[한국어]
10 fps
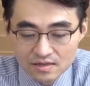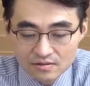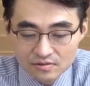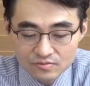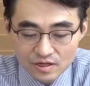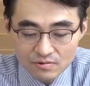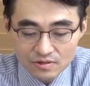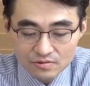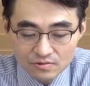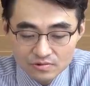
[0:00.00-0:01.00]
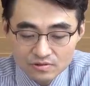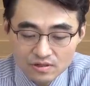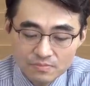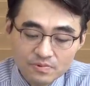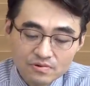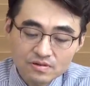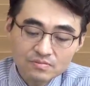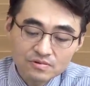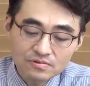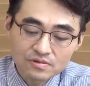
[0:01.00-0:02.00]
이렇게 음. 좀 나와 있고 어쨌든 합병을
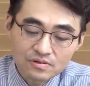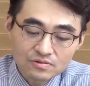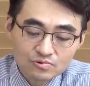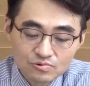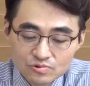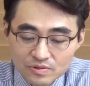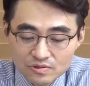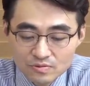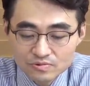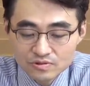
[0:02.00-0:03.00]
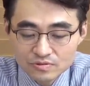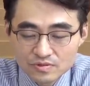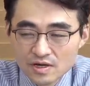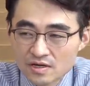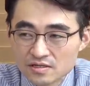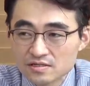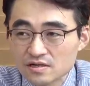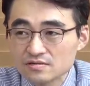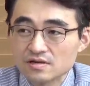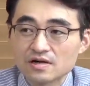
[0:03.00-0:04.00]
하면 되게 좋을 수밖에 없죠. 지금
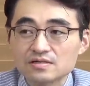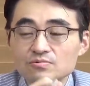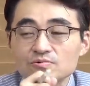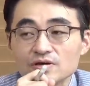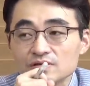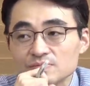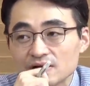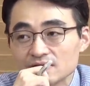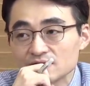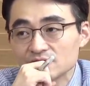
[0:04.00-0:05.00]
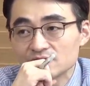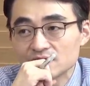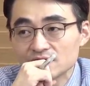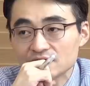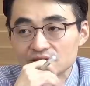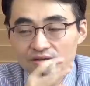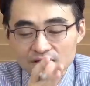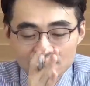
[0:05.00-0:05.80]
시장에서 가장 오해를 많이 했던 게 음.